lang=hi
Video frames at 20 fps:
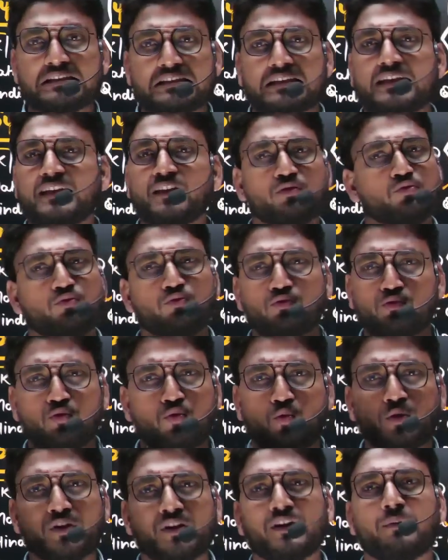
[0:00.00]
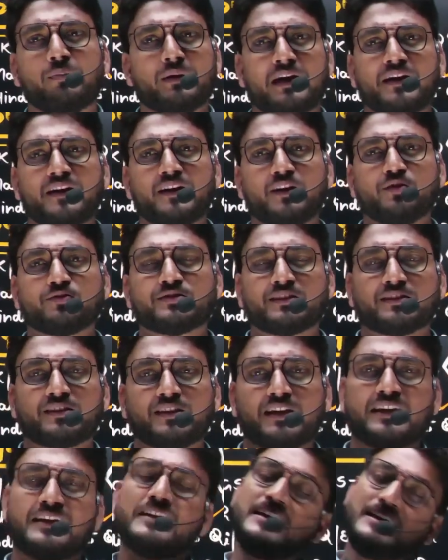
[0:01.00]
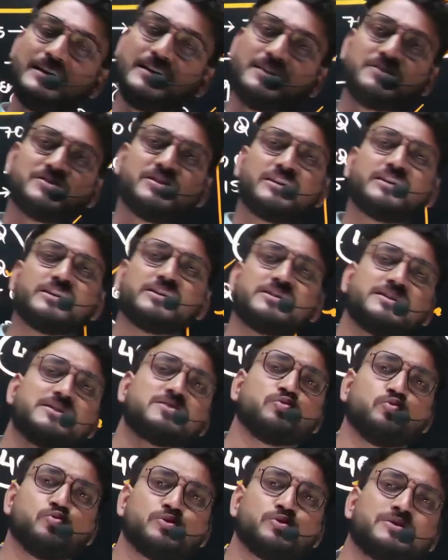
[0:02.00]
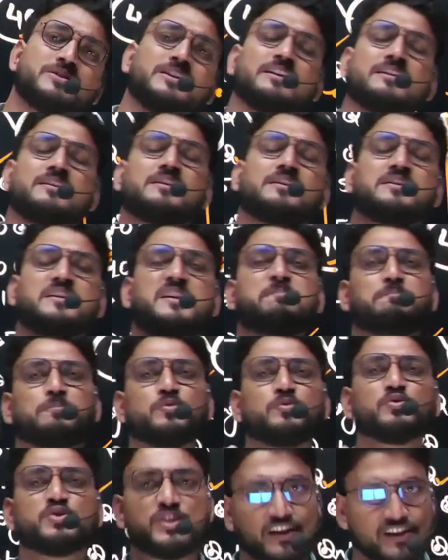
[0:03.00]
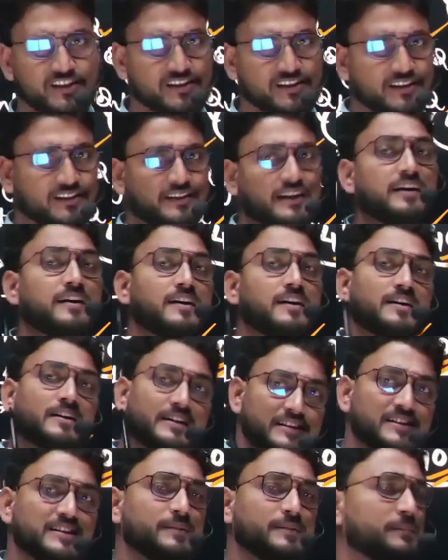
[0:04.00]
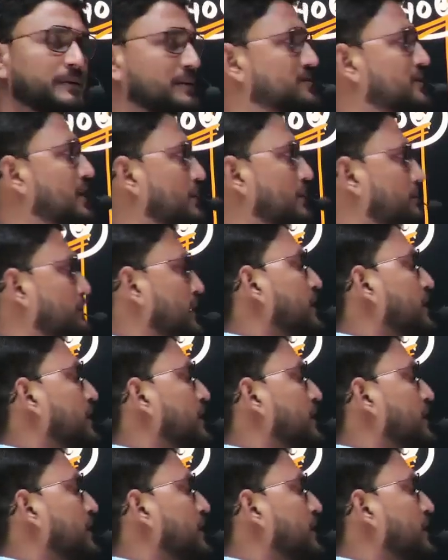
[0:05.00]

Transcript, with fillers: है तो उनको कोई घबराने का हो सकता नहीं जीके जीएस उससे ज़्यादा डीप पूछ ही नहीं सकता किसी भी एग्जाम में